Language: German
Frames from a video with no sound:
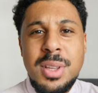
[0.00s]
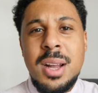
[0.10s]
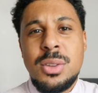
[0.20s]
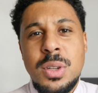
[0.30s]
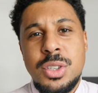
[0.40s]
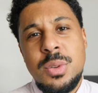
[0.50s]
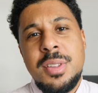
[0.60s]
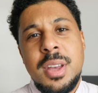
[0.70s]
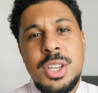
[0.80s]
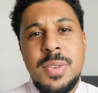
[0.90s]
Tag Deutschland,
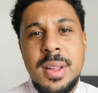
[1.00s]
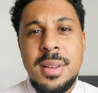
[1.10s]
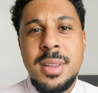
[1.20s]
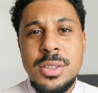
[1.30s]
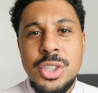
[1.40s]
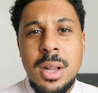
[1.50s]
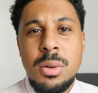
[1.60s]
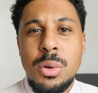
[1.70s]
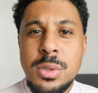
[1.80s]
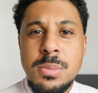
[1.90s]
Österreich, Schweiz, Liechtenstein
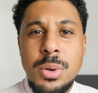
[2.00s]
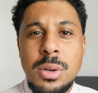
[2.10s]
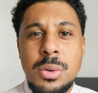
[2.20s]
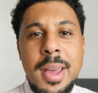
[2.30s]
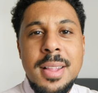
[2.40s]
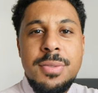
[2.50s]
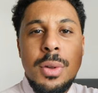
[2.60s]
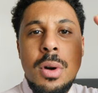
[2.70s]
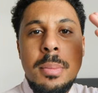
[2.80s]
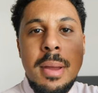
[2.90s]
und Luxemburg und herzlich
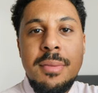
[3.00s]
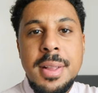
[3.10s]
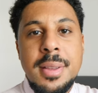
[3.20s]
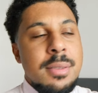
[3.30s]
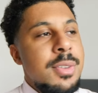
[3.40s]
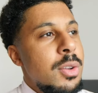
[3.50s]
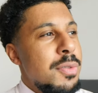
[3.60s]
willkommen bei einem weiteren Video.